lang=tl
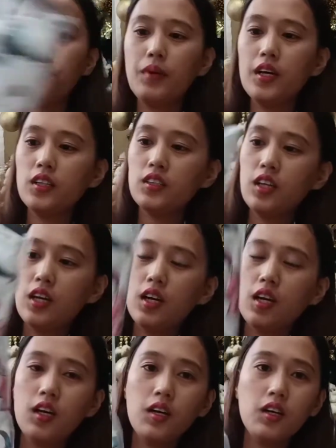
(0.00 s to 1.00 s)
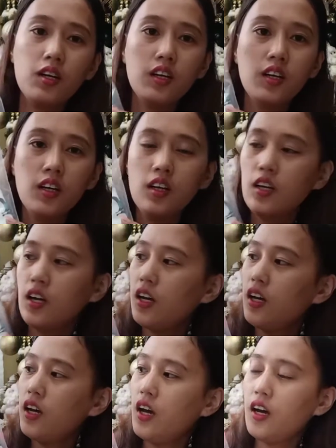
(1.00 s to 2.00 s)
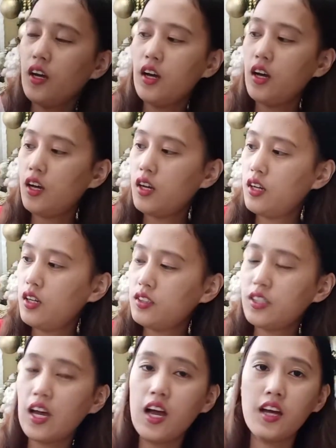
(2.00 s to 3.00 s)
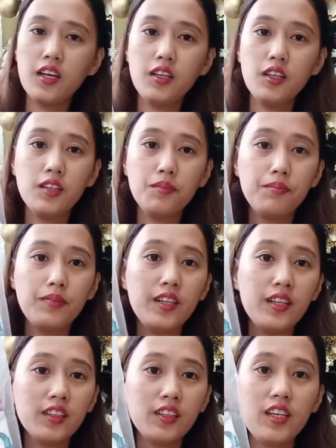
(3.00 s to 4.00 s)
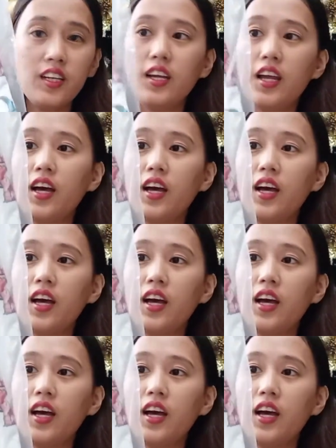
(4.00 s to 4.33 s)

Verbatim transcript: yung para sa uh, sa aking anak na